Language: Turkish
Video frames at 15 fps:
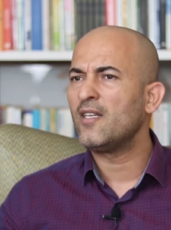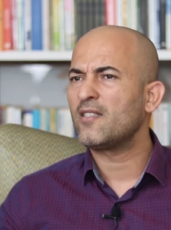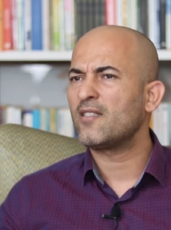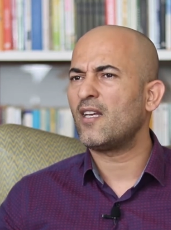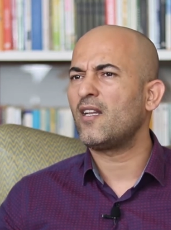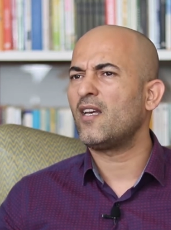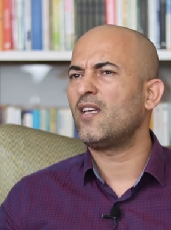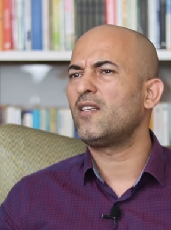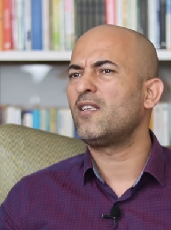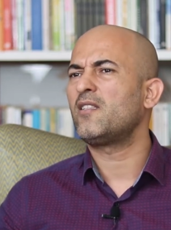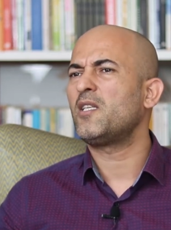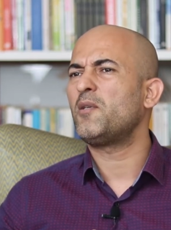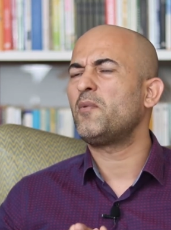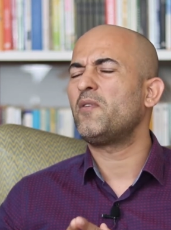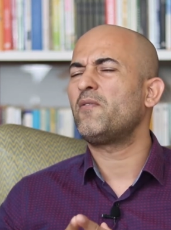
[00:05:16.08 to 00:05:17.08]
sana
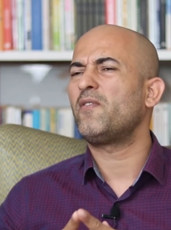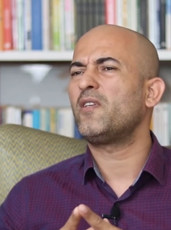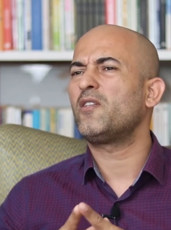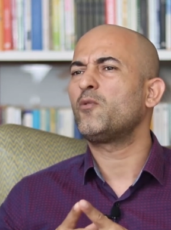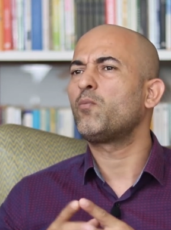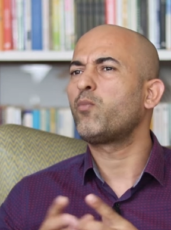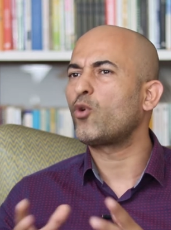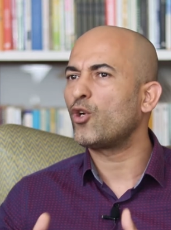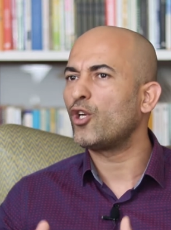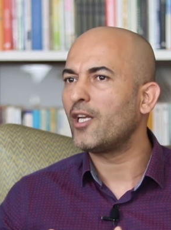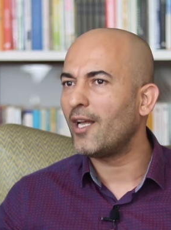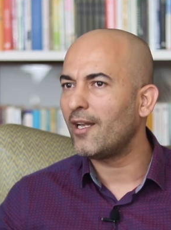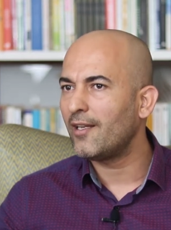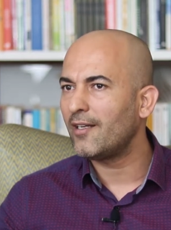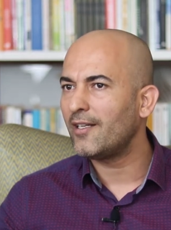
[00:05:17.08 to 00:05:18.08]
anlatayım efendim,
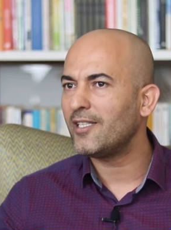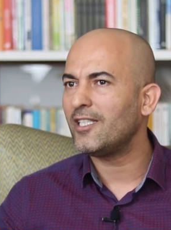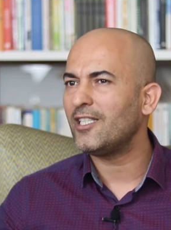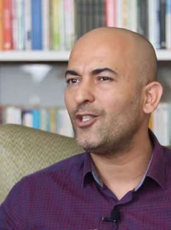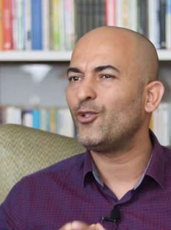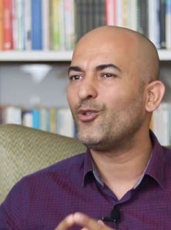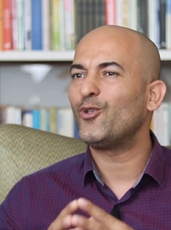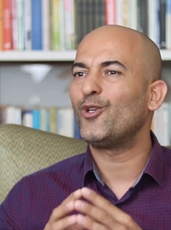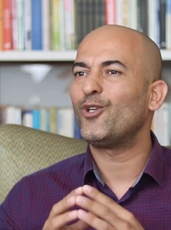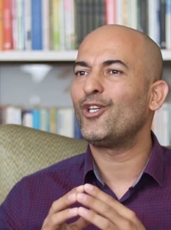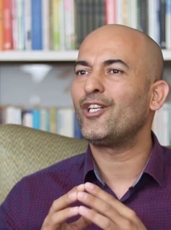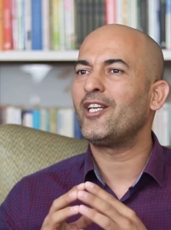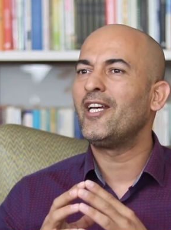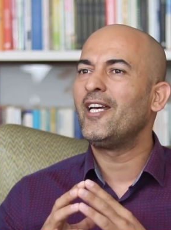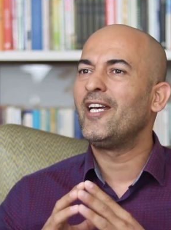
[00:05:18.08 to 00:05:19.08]
Puranalar
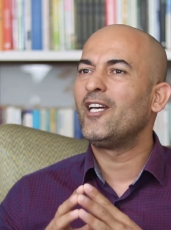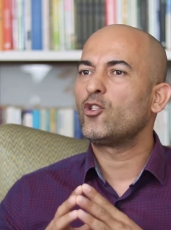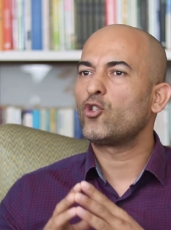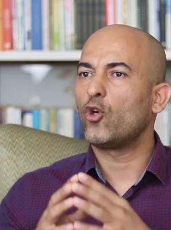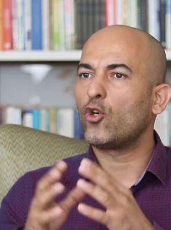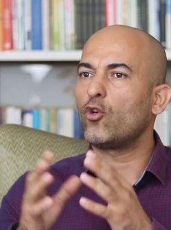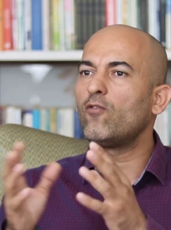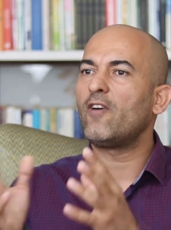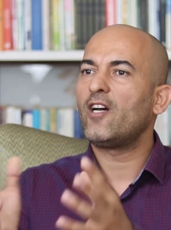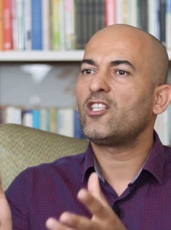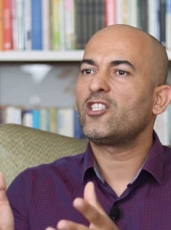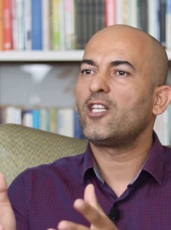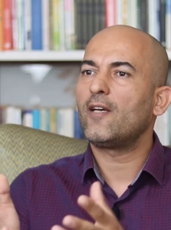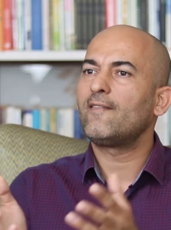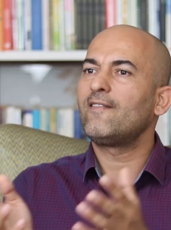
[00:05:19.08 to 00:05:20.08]
giriyor. Sonra o
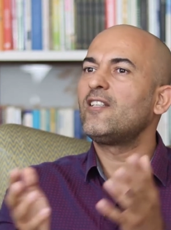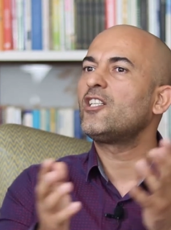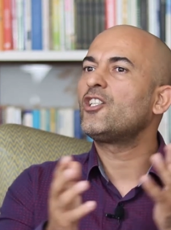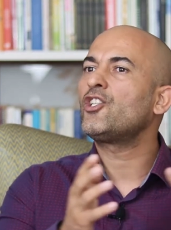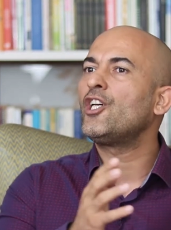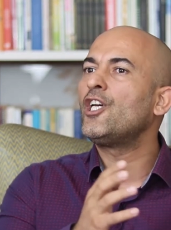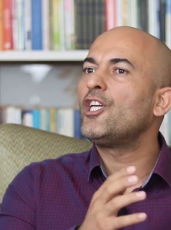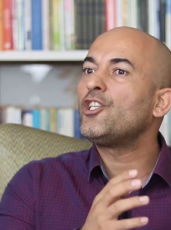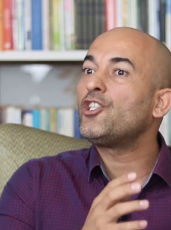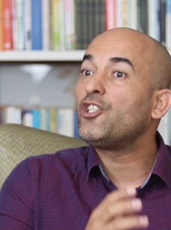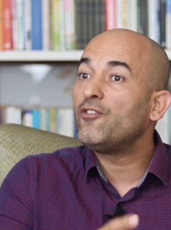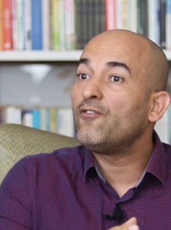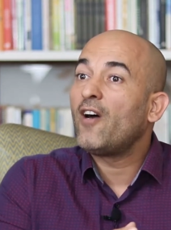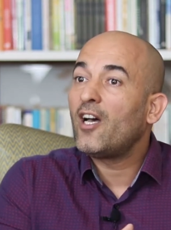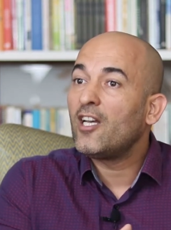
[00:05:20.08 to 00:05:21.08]
Vaishnavlar
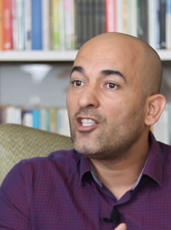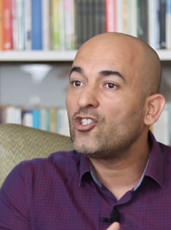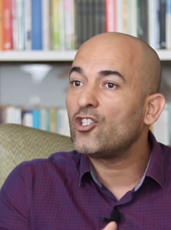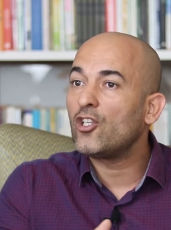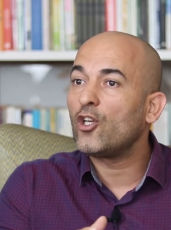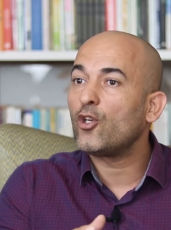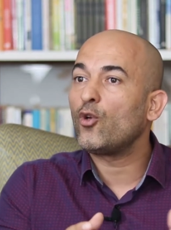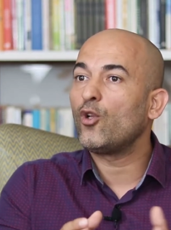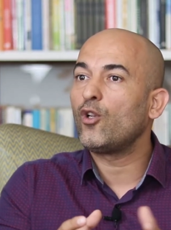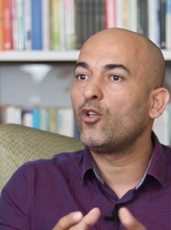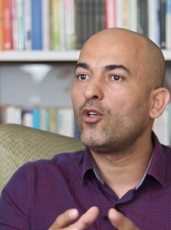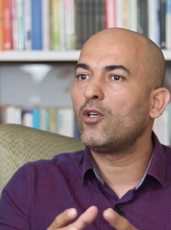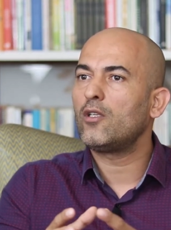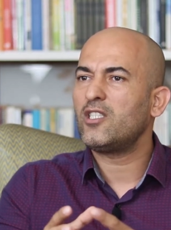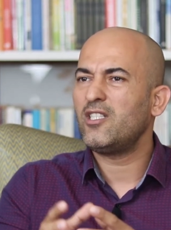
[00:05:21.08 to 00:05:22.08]
Şivacılar
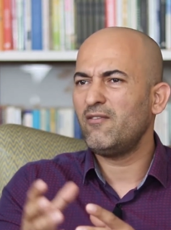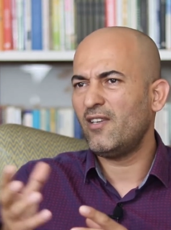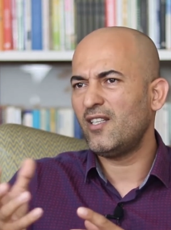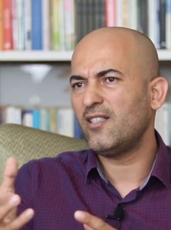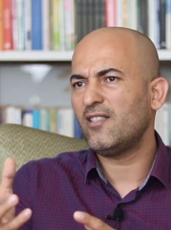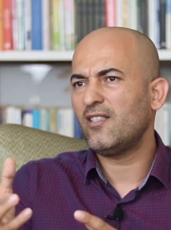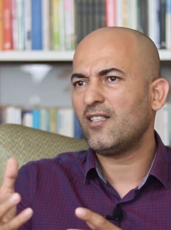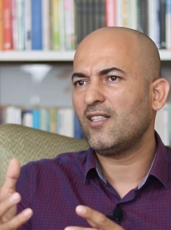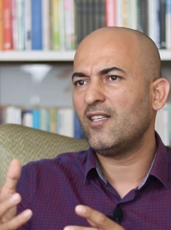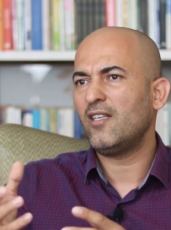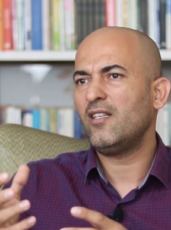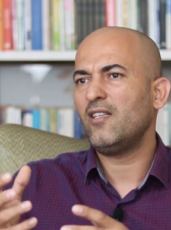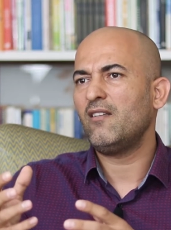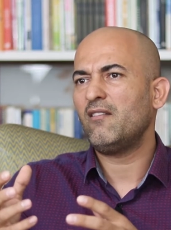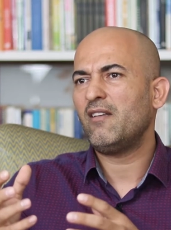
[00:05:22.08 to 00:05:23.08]
oluyor. Shiva
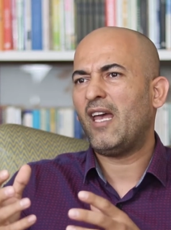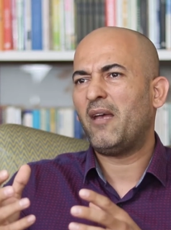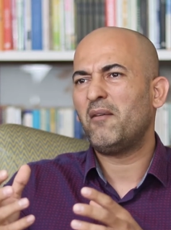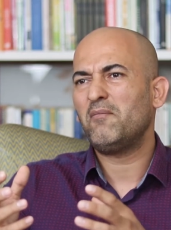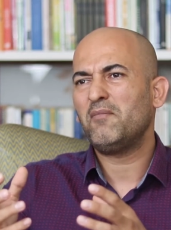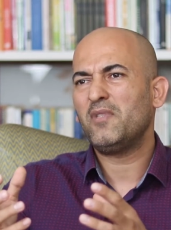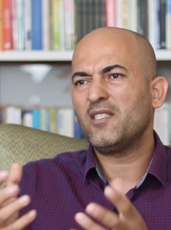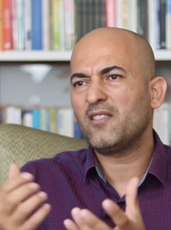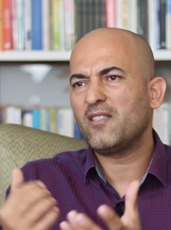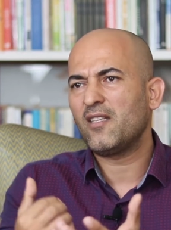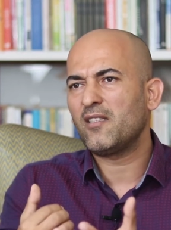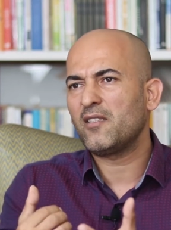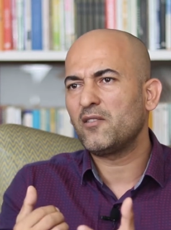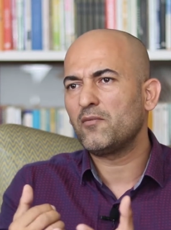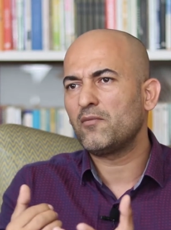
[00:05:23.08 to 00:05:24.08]
dedikleri yani bizim
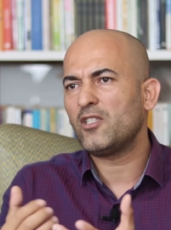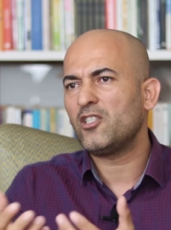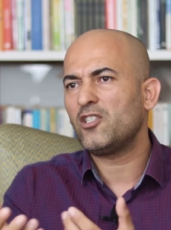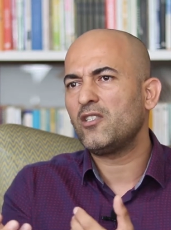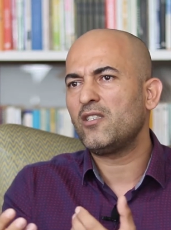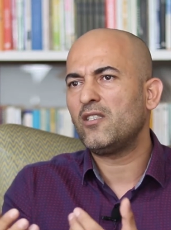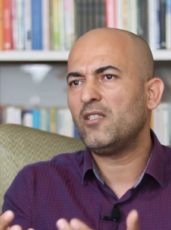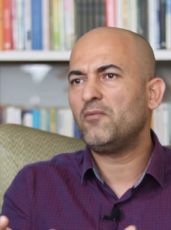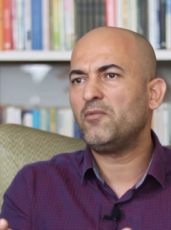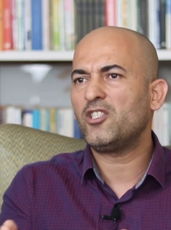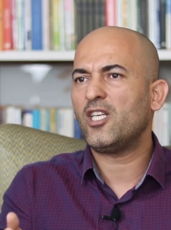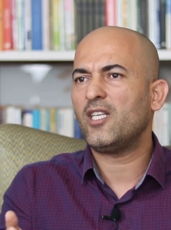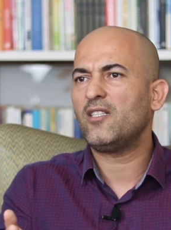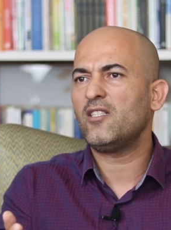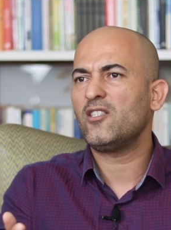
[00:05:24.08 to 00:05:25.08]
tanıdığımız eşit dil bir
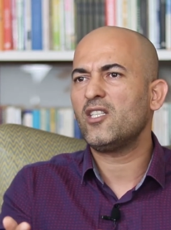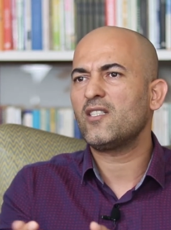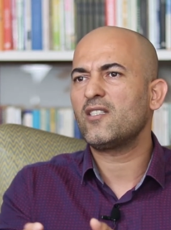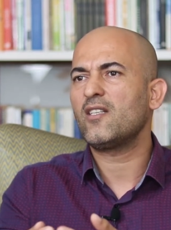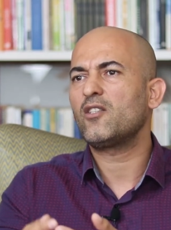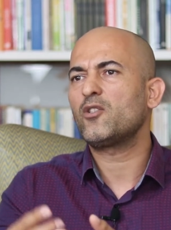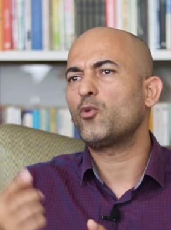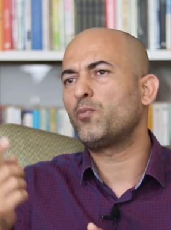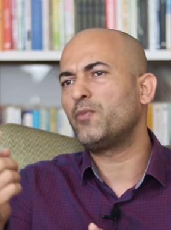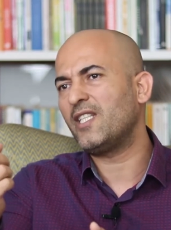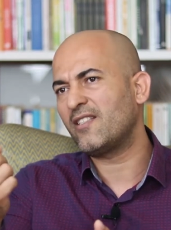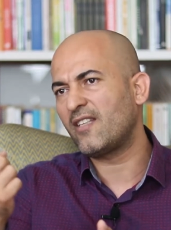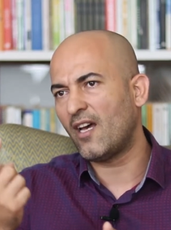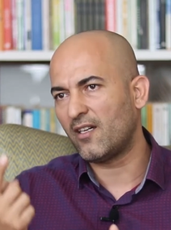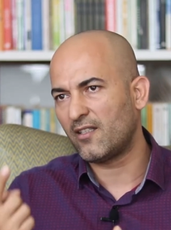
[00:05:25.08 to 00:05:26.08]
şey diyeceksen o
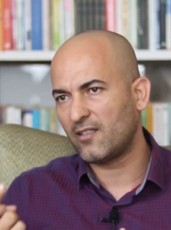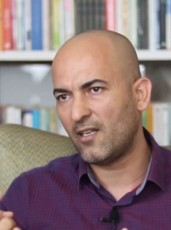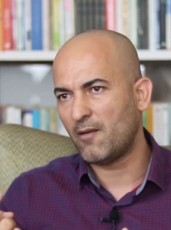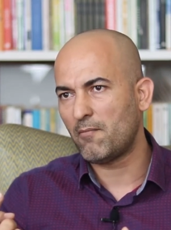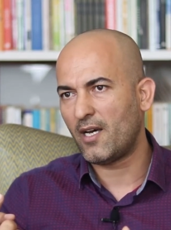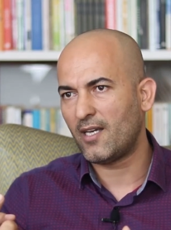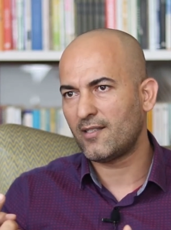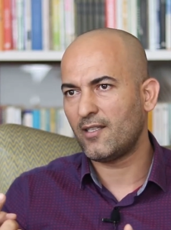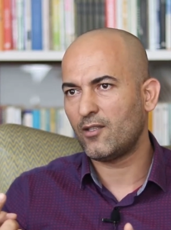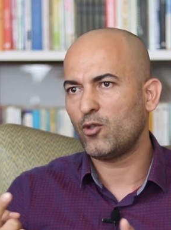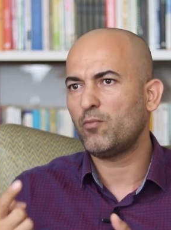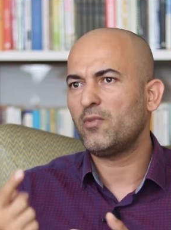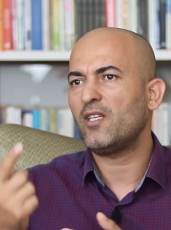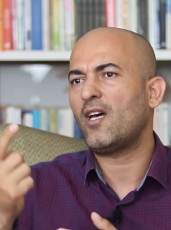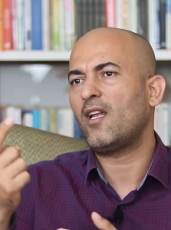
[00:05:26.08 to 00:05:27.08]
bir tanrıdan
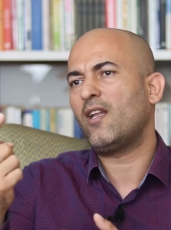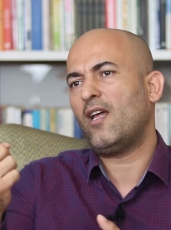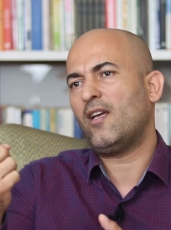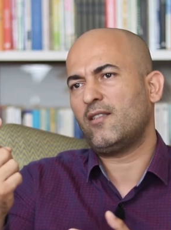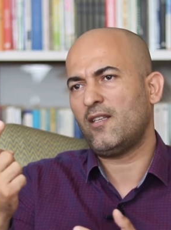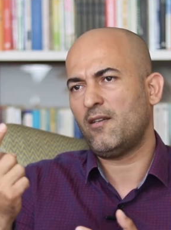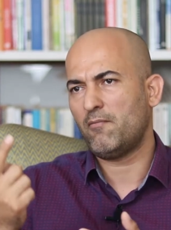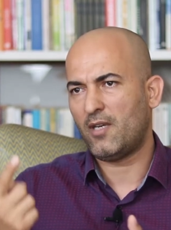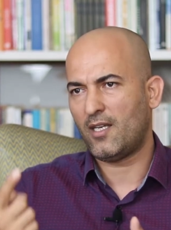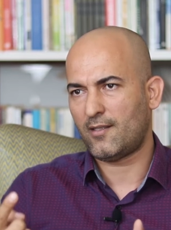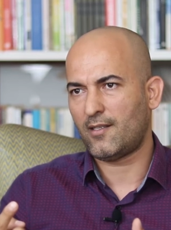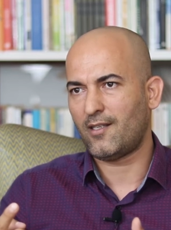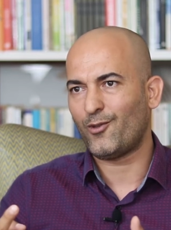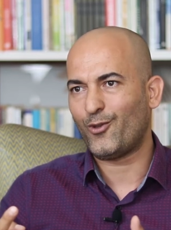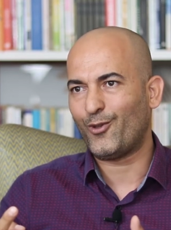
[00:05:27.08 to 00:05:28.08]
bahsediyor, bir Allah'tan
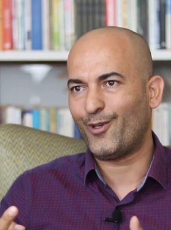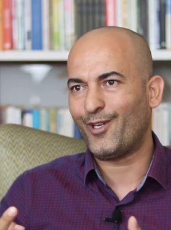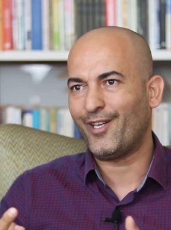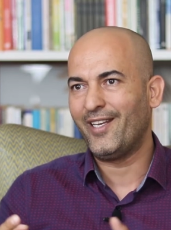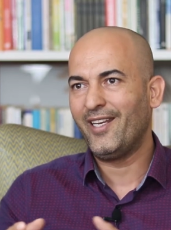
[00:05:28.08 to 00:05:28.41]
bahsediyor.